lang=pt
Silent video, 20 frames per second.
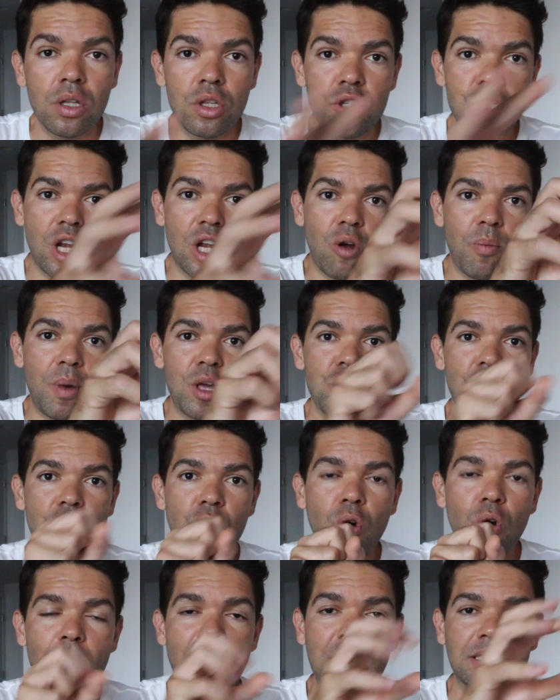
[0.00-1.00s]
Geralmente
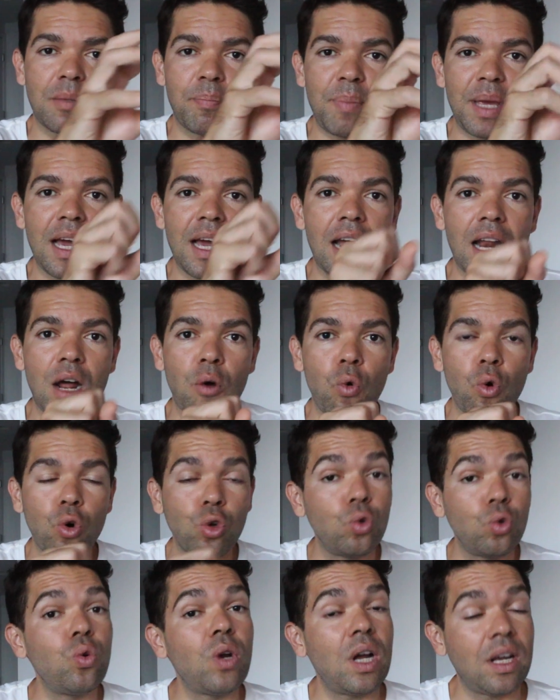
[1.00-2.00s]
ele começa a pegar a
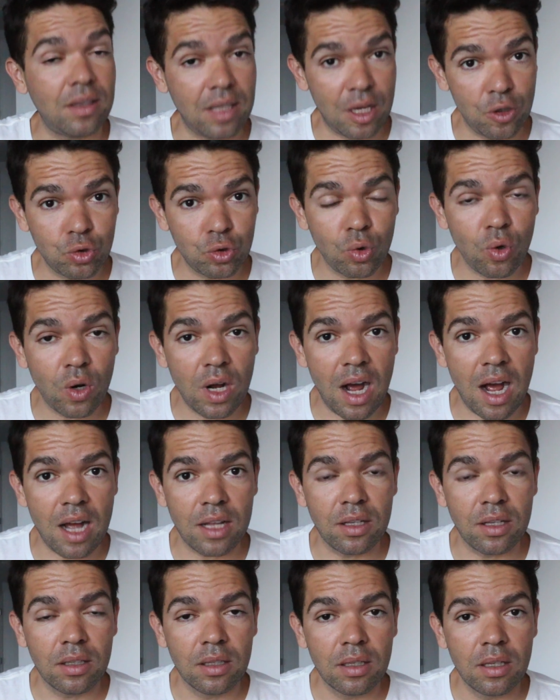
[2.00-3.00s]
gordura que está
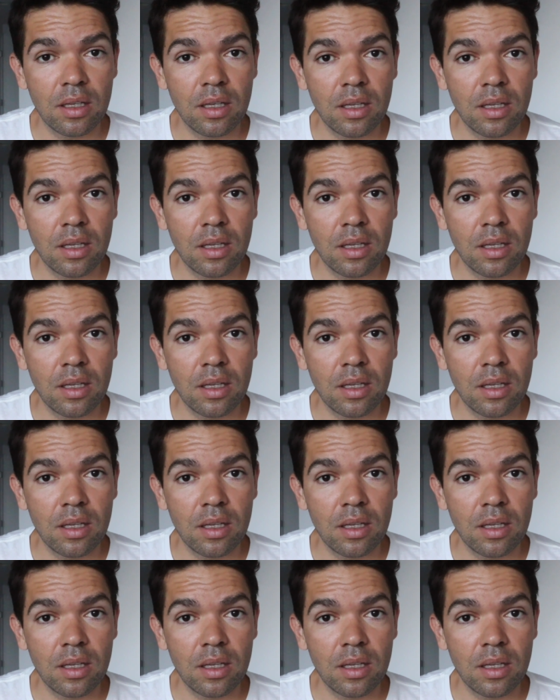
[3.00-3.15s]
estocada